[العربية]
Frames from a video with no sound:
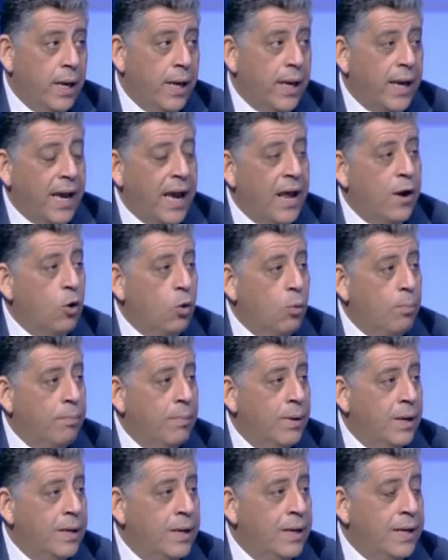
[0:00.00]
خانهم
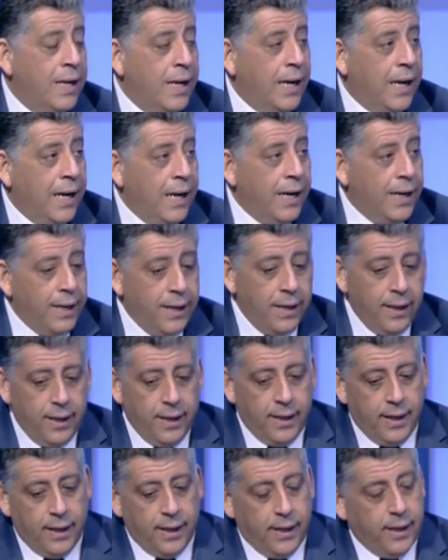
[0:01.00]

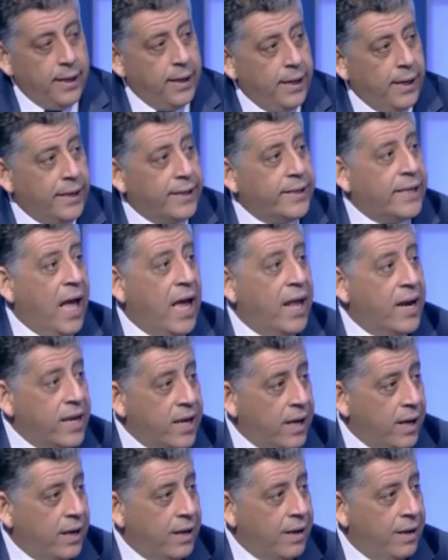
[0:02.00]

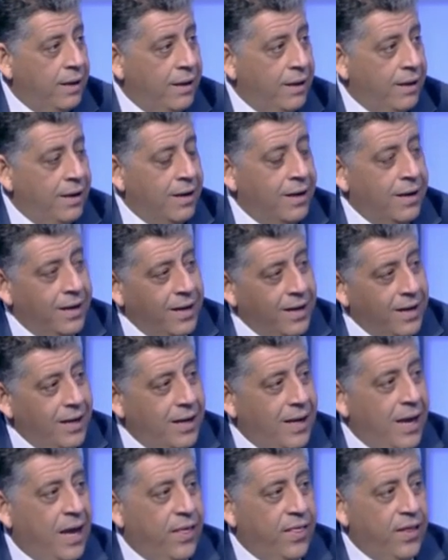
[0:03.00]
التاريخ
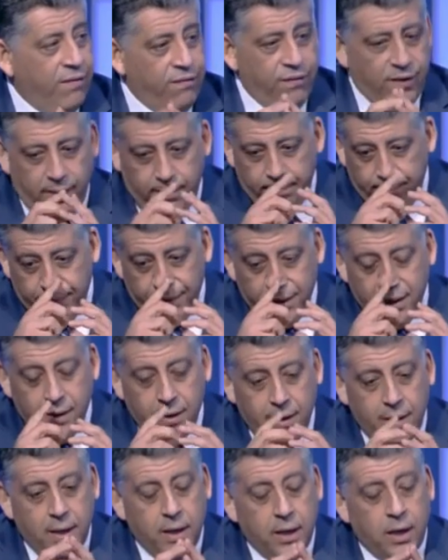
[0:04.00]
لهذا الفيلم
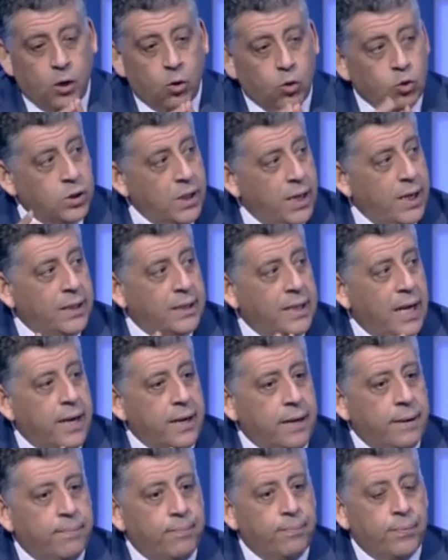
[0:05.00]
الجزئيه
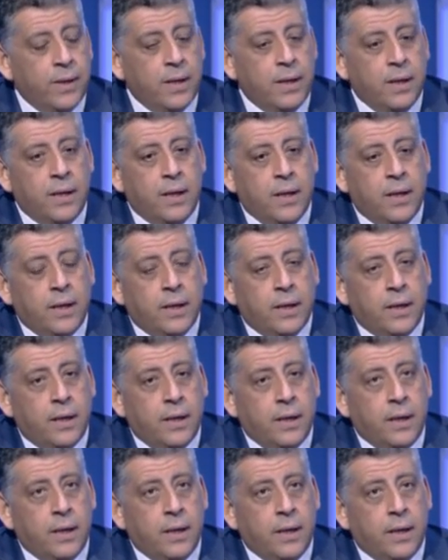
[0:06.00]
الثانيه
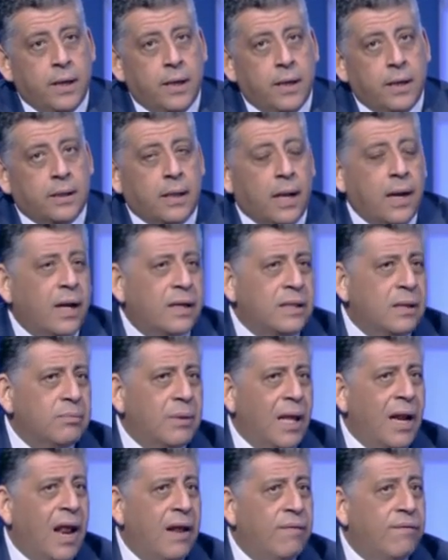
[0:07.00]
انت النهارده
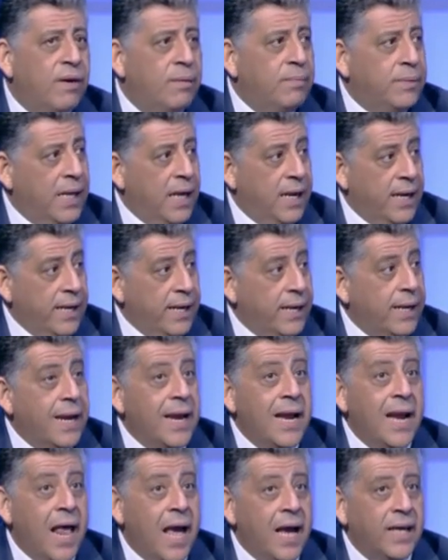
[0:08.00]
مطلع الفيلم ده ليه؟
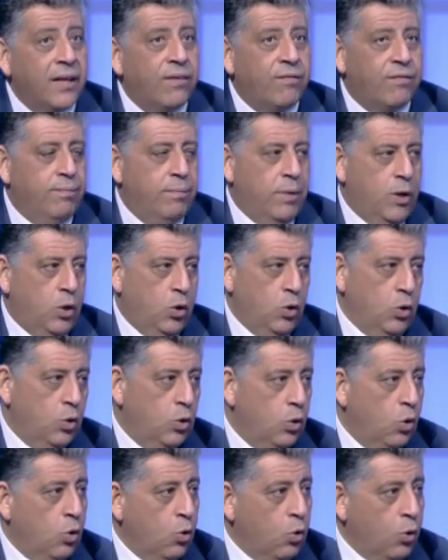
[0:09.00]
ايه الهدف من
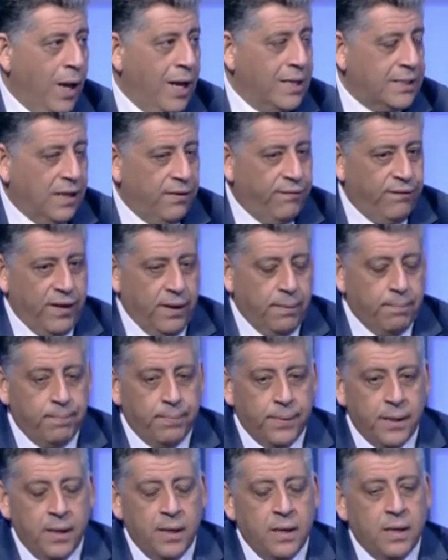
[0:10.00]
خروج هذا الفيلم؟
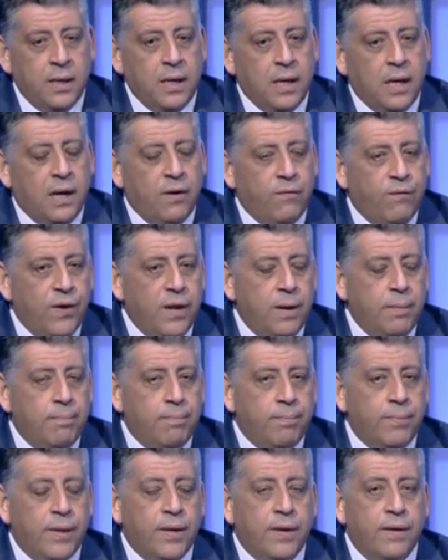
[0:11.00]
مم.
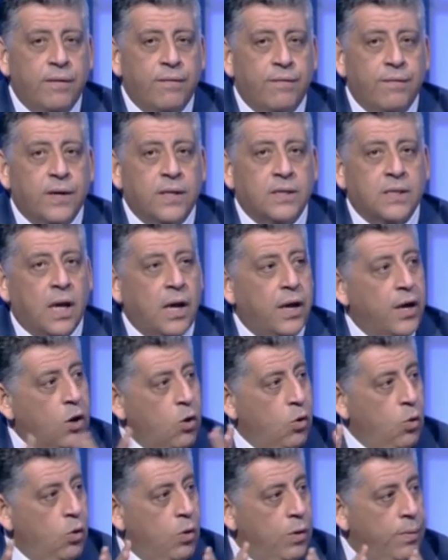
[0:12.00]
الفيلم في
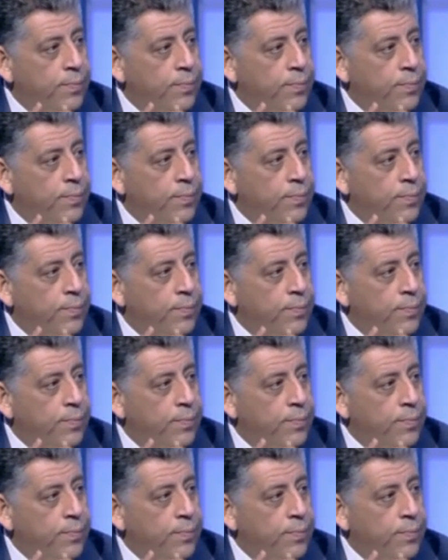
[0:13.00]
ظاهره